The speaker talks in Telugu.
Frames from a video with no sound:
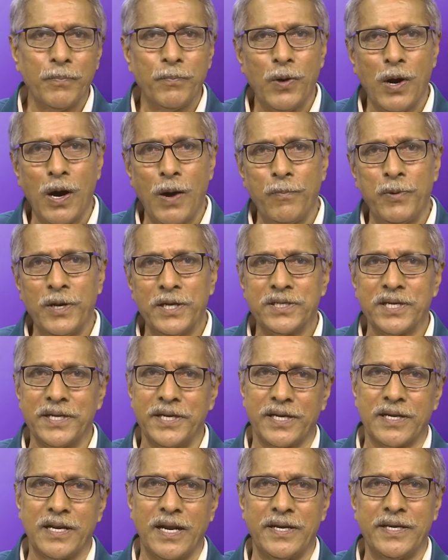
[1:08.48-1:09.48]
పాపులేషన్
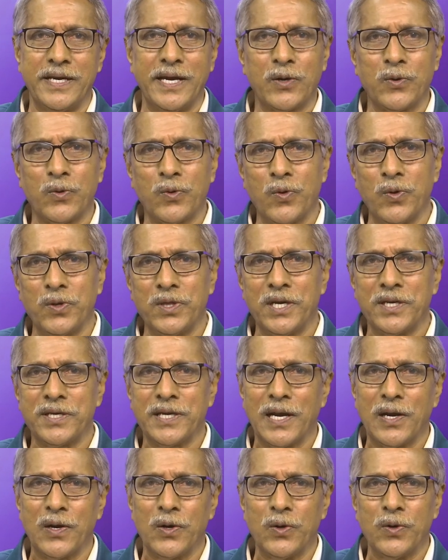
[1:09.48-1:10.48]
డిక్లైన్ ఎక్కువ
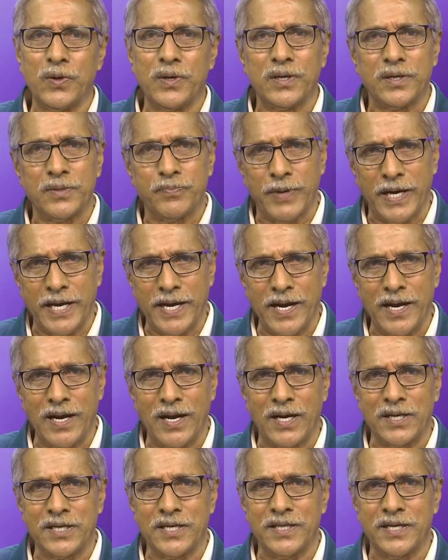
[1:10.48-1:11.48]
దేశాలలో బై అండ్
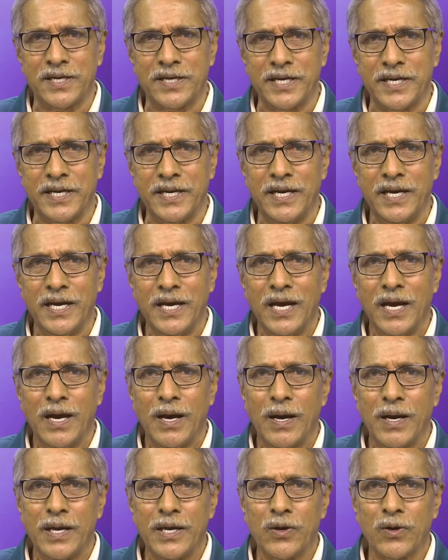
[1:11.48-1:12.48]
లార్జ్ ఏంటంటే
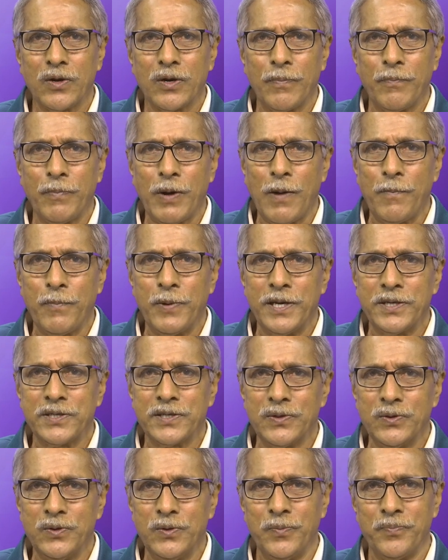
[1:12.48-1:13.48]
ఈ యొక్క
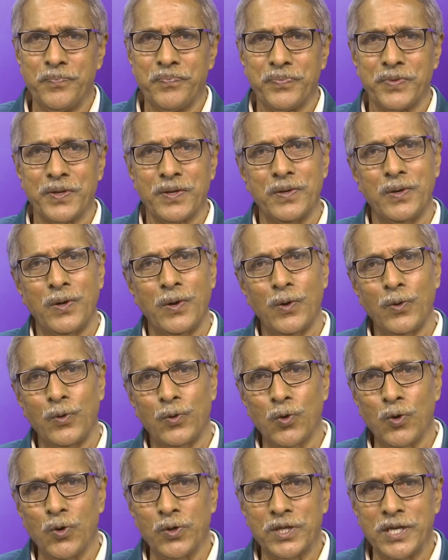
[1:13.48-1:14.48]
పాపులేషను
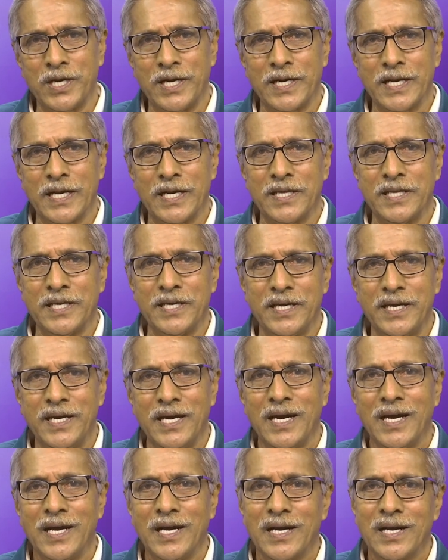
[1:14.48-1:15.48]
గ్రోత్ రేట్ అనేది
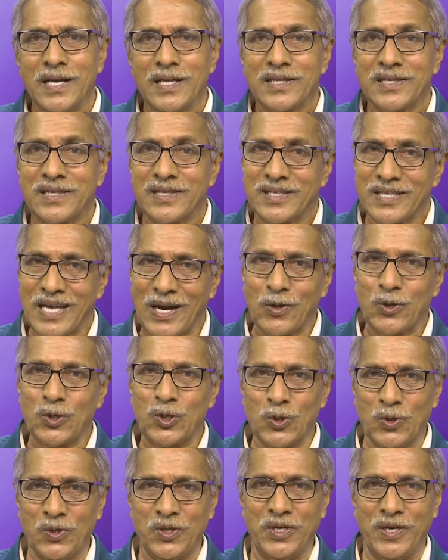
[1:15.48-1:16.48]

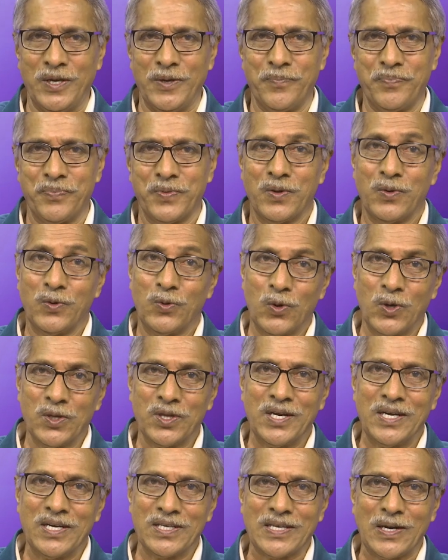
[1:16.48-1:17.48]
తగ్గుతుంది గ్రోత్
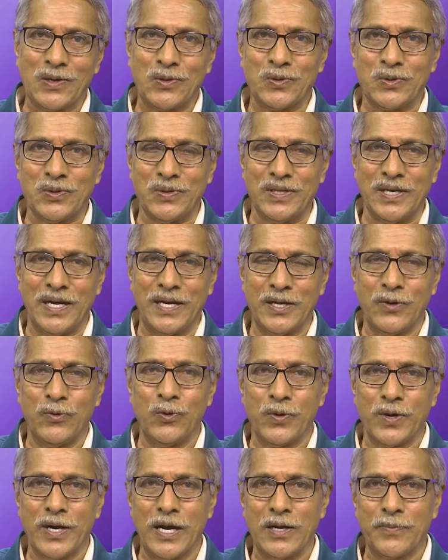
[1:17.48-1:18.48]
రేట్ తగ్గుతుంది అంటే
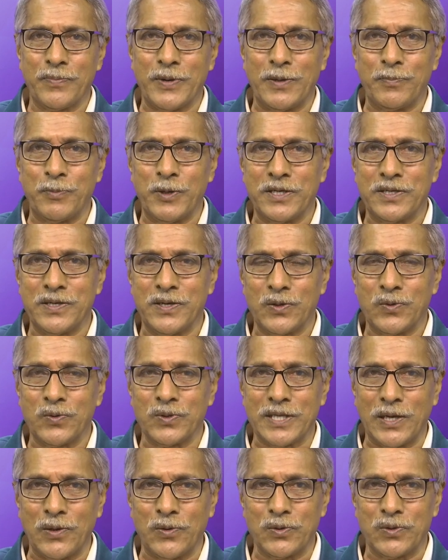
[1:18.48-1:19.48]
ఓవరాల్ పాపులేషన్ రేట్
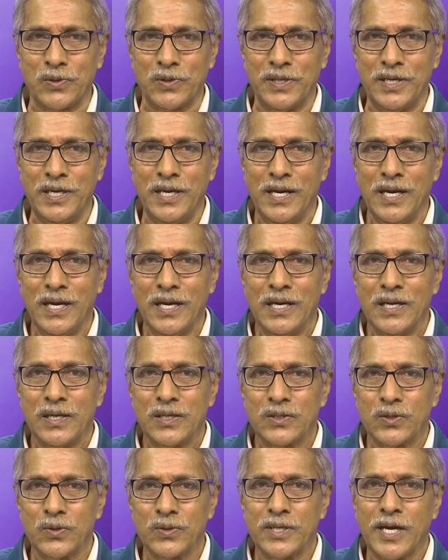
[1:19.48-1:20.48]
తగ్గుతుంది
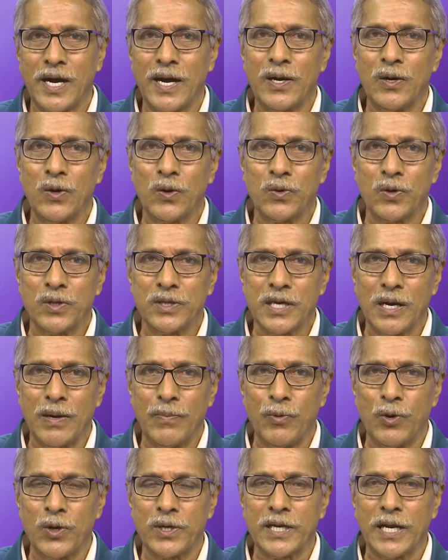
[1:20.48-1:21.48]
సో దానిలో కొంత
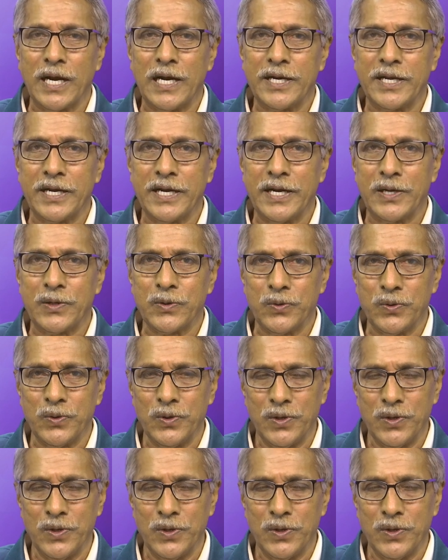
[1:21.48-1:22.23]
మోర్టాలిటీ రేటు